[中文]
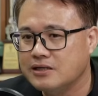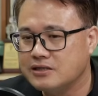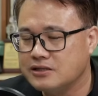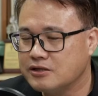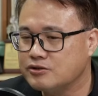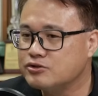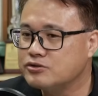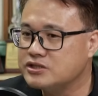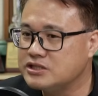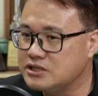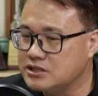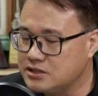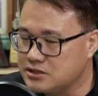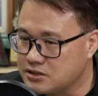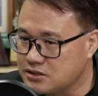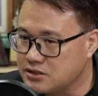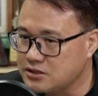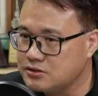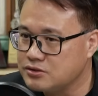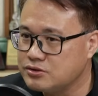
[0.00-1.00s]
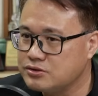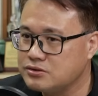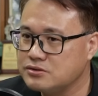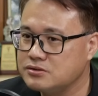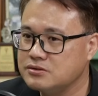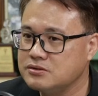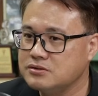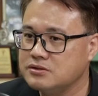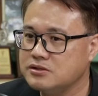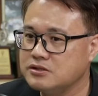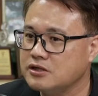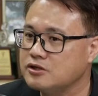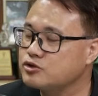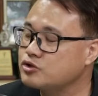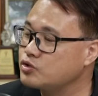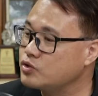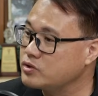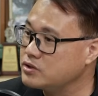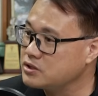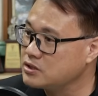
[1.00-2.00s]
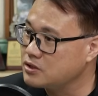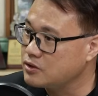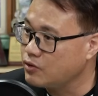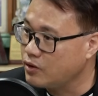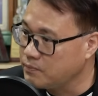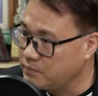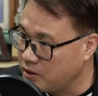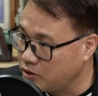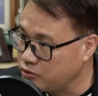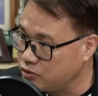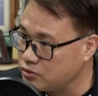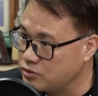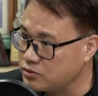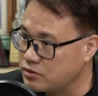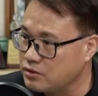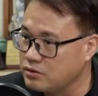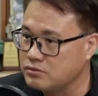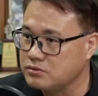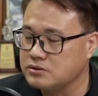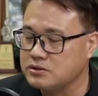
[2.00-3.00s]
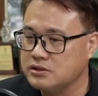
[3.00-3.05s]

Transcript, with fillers: 你要去经营社区，你要做一个环保运动，